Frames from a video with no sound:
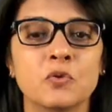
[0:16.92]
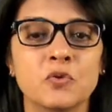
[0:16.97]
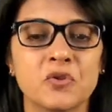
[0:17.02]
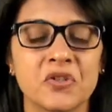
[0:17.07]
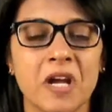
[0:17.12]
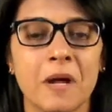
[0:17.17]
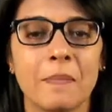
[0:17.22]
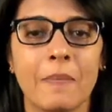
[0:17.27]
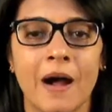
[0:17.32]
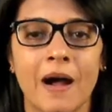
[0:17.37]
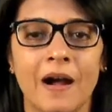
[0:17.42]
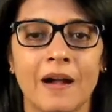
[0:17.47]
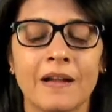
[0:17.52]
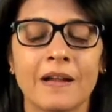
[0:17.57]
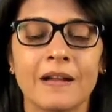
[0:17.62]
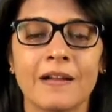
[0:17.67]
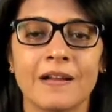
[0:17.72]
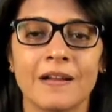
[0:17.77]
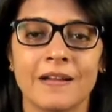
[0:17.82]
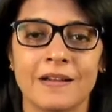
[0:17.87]
दूसरा
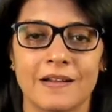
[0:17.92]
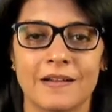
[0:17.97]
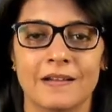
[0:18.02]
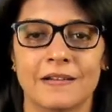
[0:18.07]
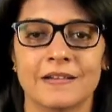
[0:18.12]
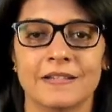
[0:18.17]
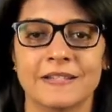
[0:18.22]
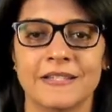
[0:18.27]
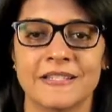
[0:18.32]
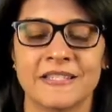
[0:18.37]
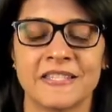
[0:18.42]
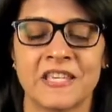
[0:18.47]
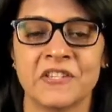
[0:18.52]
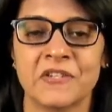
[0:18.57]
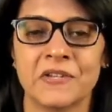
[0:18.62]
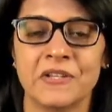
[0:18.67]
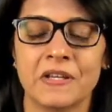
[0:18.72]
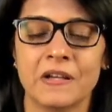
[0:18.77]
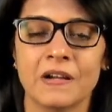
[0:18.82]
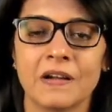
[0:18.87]
भाग ये
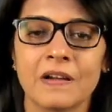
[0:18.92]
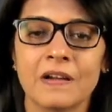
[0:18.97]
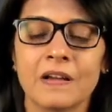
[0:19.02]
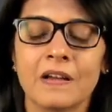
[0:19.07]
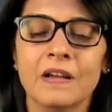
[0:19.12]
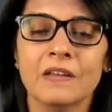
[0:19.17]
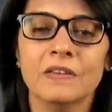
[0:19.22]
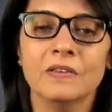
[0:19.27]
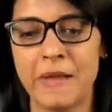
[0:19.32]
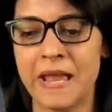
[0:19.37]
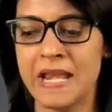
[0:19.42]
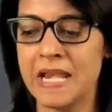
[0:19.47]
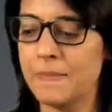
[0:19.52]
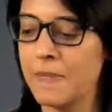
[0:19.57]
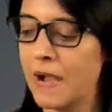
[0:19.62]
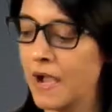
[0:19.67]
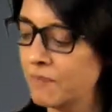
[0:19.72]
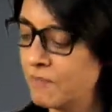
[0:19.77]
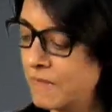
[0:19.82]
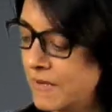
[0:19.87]
सेशन का पहले
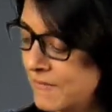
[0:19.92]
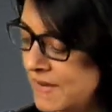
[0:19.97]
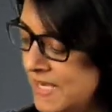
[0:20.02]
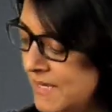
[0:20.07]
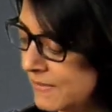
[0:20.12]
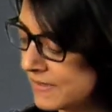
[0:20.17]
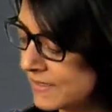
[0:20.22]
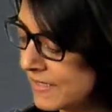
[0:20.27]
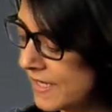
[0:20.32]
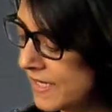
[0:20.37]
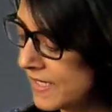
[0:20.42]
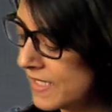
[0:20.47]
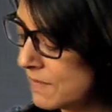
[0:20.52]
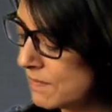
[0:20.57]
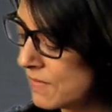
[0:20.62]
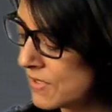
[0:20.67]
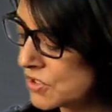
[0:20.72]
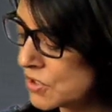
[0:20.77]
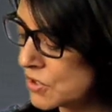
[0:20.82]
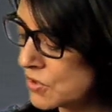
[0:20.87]
भाग में मैंने बताया कि
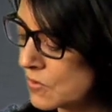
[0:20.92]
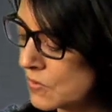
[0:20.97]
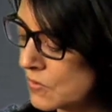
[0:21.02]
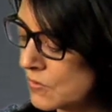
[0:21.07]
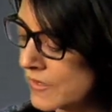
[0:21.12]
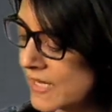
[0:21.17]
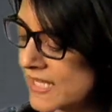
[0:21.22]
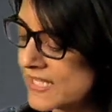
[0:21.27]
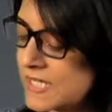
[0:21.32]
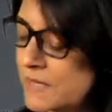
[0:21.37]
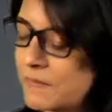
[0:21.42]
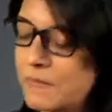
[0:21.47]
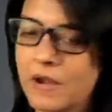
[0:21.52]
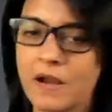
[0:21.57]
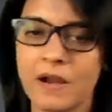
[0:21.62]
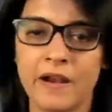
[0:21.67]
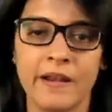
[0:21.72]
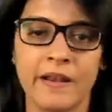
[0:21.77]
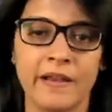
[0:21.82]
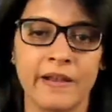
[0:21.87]
बच्चे को कैसे
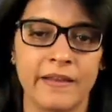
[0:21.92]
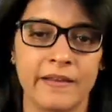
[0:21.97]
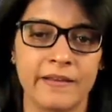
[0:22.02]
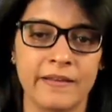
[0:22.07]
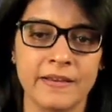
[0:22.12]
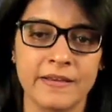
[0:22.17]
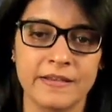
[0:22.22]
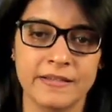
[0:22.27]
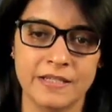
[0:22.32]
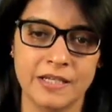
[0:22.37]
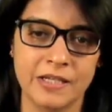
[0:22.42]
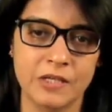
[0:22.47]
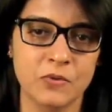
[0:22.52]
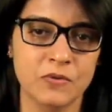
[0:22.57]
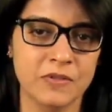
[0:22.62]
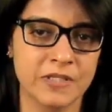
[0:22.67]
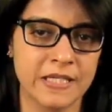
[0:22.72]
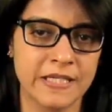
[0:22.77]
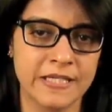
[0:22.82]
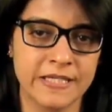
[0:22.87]
पकड़ना है ठीक है
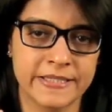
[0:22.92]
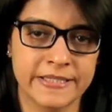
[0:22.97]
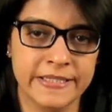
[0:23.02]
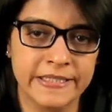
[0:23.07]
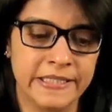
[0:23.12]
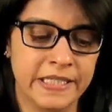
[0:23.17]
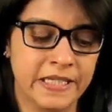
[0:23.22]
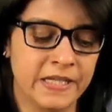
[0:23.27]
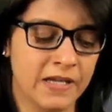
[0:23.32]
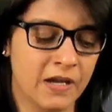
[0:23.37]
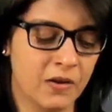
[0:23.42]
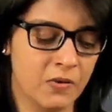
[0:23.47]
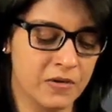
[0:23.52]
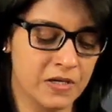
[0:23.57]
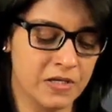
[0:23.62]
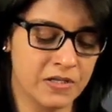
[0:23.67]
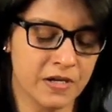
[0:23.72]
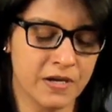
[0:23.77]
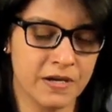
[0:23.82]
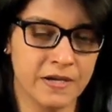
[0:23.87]
उसकी स्थिति क्या
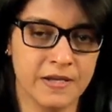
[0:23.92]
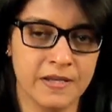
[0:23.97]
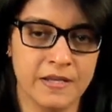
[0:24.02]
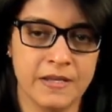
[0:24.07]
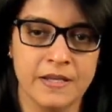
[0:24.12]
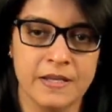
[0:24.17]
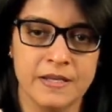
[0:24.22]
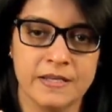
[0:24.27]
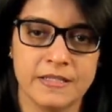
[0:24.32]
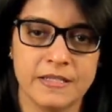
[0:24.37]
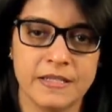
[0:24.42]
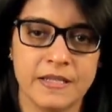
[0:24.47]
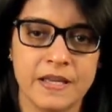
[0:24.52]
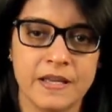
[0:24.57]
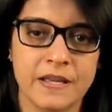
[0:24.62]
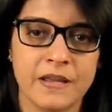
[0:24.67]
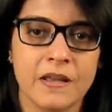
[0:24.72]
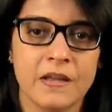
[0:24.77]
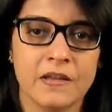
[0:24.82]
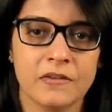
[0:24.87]
होनी चाहिए ठीक
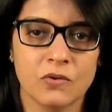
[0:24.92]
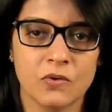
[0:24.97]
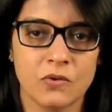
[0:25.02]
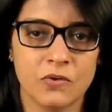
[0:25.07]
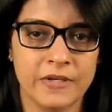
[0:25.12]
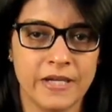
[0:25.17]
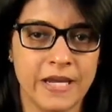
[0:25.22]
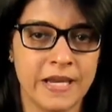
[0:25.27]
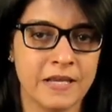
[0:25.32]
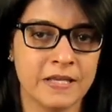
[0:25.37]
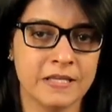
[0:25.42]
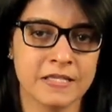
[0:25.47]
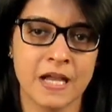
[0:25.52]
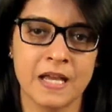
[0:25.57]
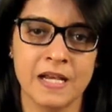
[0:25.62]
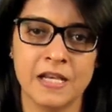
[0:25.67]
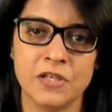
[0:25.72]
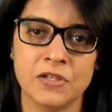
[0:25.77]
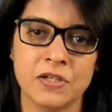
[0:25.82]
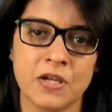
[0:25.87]
है तो ये
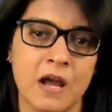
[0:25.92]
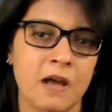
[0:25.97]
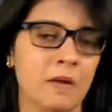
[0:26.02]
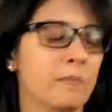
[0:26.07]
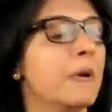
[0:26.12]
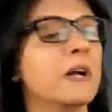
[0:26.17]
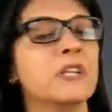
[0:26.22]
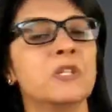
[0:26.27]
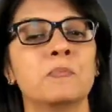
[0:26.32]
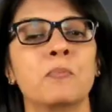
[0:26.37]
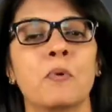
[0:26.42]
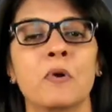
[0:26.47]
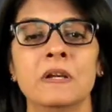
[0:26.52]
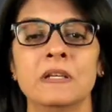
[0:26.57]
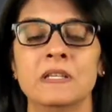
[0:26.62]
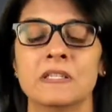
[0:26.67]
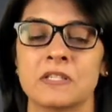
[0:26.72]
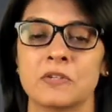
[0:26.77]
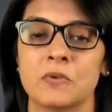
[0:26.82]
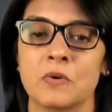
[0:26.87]
सारे चार पांच
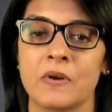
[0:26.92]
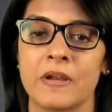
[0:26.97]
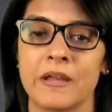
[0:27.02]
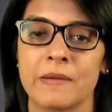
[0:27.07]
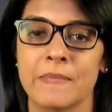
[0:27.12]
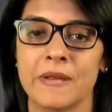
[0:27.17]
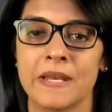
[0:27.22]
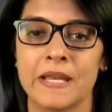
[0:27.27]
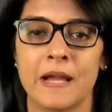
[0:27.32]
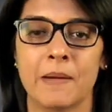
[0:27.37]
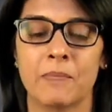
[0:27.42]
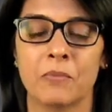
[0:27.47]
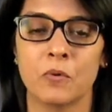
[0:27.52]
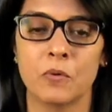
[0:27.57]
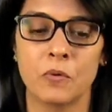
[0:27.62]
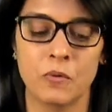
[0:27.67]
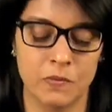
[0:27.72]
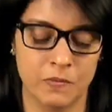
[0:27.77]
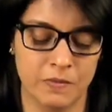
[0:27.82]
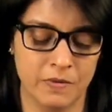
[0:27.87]
पॉइंट्स जो है मैंने
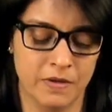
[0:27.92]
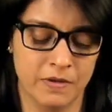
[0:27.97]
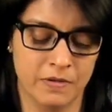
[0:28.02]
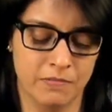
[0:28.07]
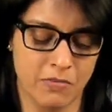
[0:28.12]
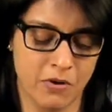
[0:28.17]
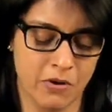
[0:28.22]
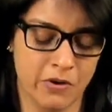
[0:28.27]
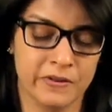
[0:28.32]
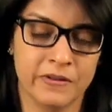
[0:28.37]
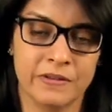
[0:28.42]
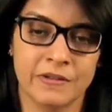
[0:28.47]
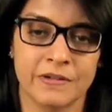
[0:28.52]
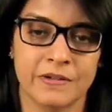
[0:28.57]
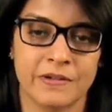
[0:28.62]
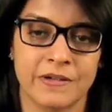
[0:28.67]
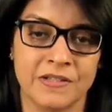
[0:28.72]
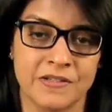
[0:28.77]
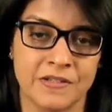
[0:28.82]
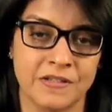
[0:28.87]
आपको बहुत
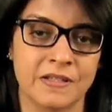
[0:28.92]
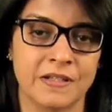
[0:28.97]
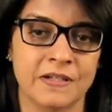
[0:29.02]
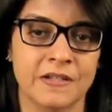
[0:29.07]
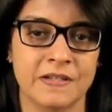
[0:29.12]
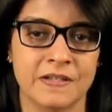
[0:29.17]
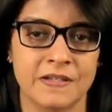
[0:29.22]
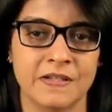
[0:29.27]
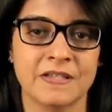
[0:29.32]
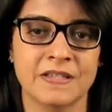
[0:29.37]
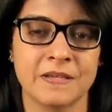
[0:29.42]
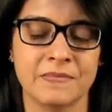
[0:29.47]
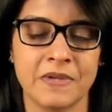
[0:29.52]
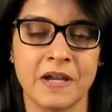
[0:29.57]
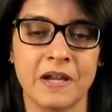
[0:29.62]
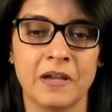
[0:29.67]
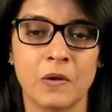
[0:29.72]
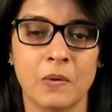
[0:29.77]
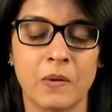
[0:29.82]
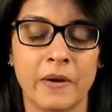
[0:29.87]
अच्छी तरह
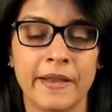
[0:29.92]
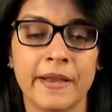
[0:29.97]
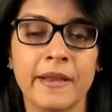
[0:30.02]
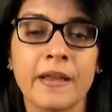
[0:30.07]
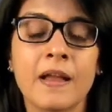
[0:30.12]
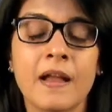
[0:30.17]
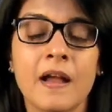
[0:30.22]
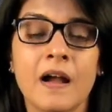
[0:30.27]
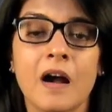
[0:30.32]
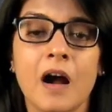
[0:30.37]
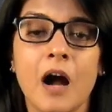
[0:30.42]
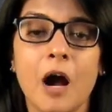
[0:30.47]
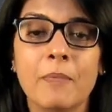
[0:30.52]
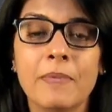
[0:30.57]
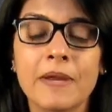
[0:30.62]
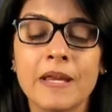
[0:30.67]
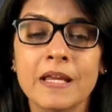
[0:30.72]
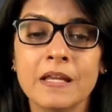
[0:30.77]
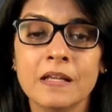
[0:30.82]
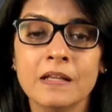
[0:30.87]
समझाया हुआ है
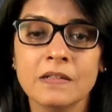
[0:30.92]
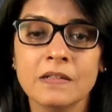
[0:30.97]
अभी